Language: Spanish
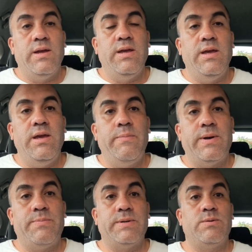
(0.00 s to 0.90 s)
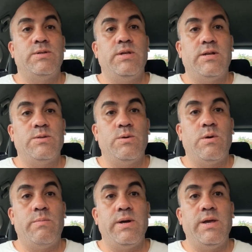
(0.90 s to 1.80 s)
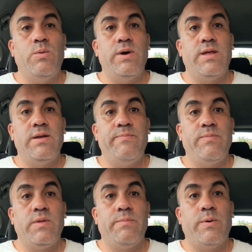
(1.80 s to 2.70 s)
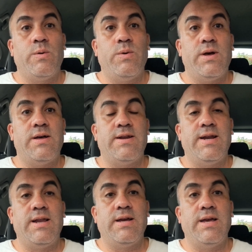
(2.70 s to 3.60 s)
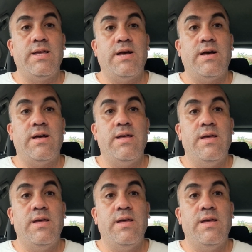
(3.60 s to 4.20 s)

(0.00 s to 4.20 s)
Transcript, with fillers: Y pasó una situación con Maki Hueda por unas reglas que ella